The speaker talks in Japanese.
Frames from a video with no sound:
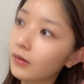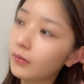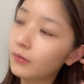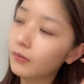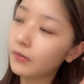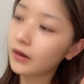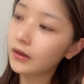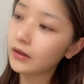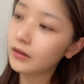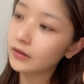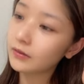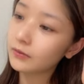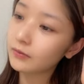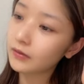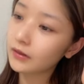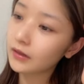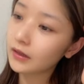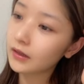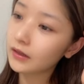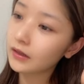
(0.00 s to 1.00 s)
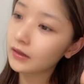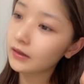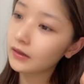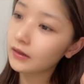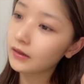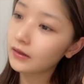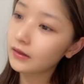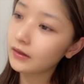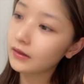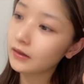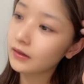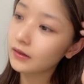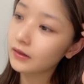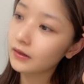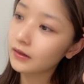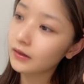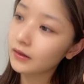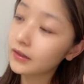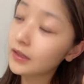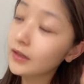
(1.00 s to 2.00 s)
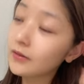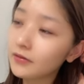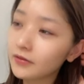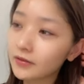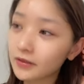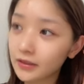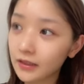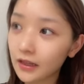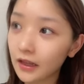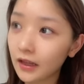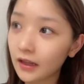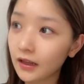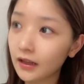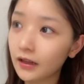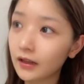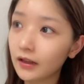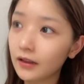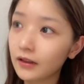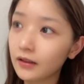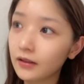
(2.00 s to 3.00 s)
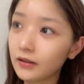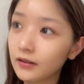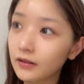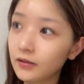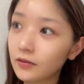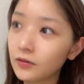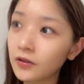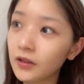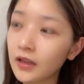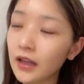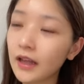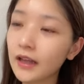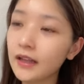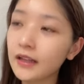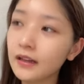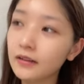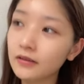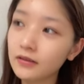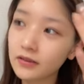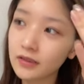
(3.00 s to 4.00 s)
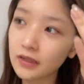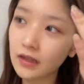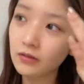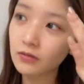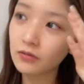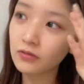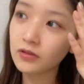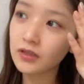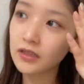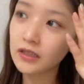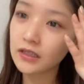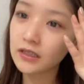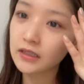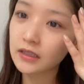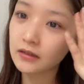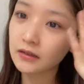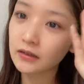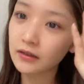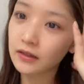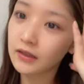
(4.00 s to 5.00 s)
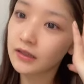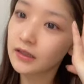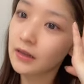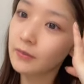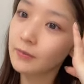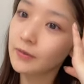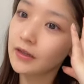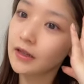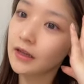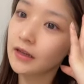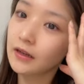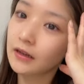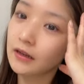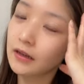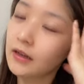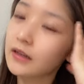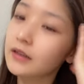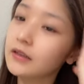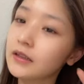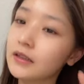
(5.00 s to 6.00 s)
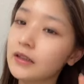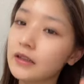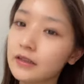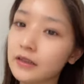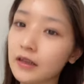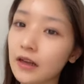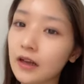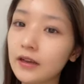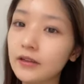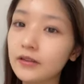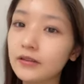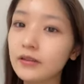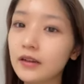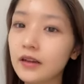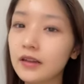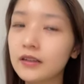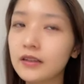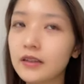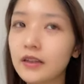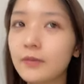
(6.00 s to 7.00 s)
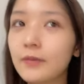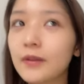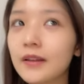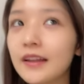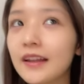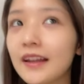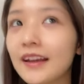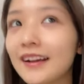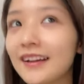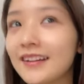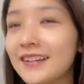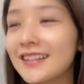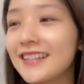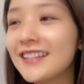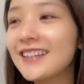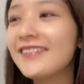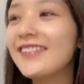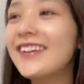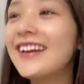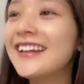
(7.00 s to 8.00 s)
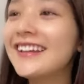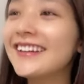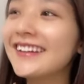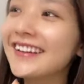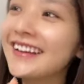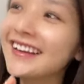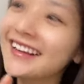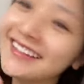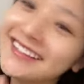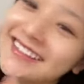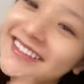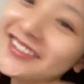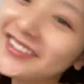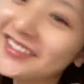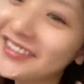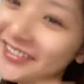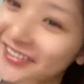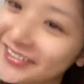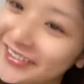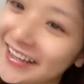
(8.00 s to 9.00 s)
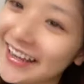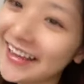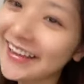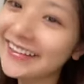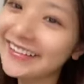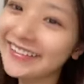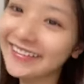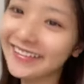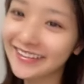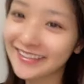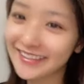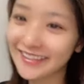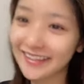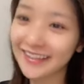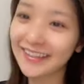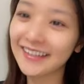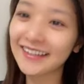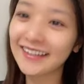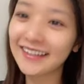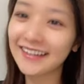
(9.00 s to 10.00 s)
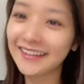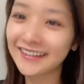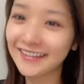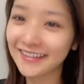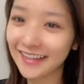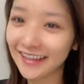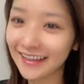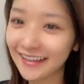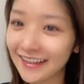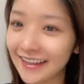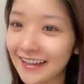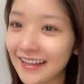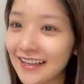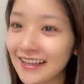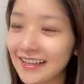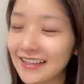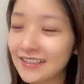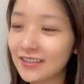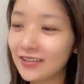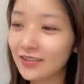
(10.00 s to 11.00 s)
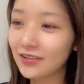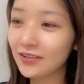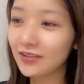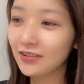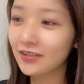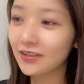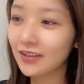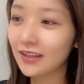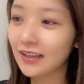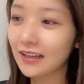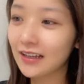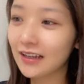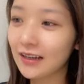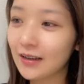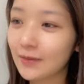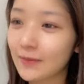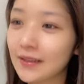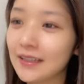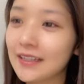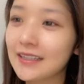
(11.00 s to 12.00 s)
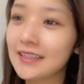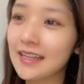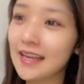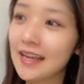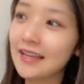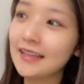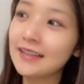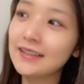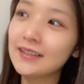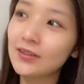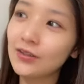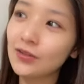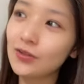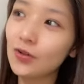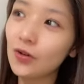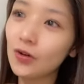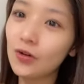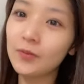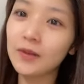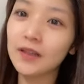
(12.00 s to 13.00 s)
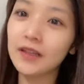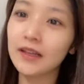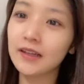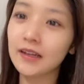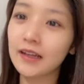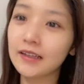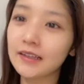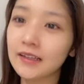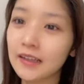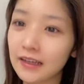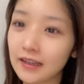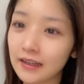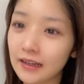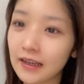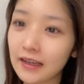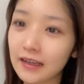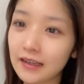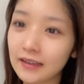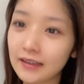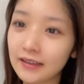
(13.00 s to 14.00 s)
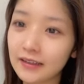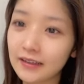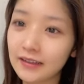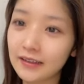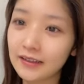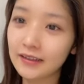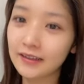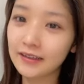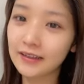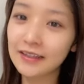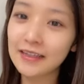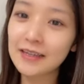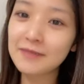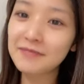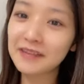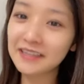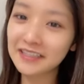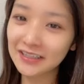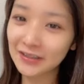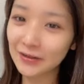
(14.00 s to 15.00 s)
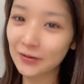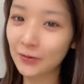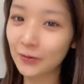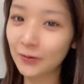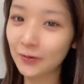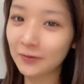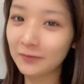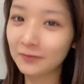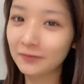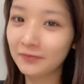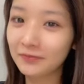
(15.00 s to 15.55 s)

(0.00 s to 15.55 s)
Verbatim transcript: まあでもねでもさこの間のさおじいさんが来たみたいな感じでさああいう感じでまたなんかチームメイトなんか10周年とかさきりいいじゃんそういう時になんかまた全員集合みたいなあったらね行きますよ